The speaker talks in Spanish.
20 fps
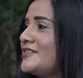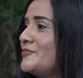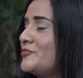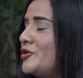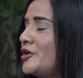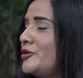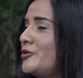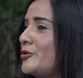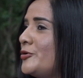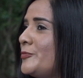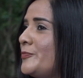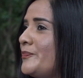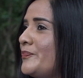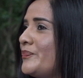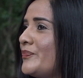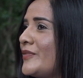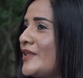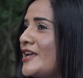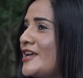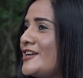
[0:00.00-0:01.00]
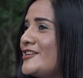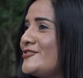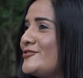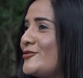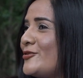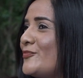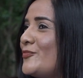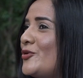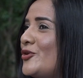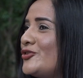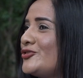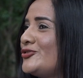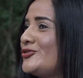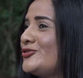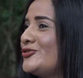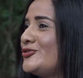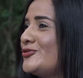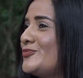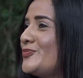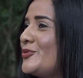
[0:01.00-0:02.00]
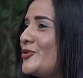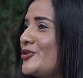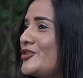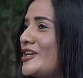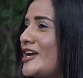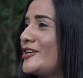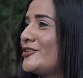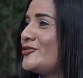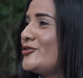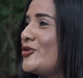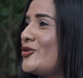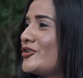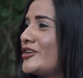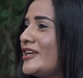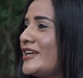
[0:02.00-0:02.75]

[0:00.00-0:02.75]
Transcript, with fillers: y bueno, somos un proyecto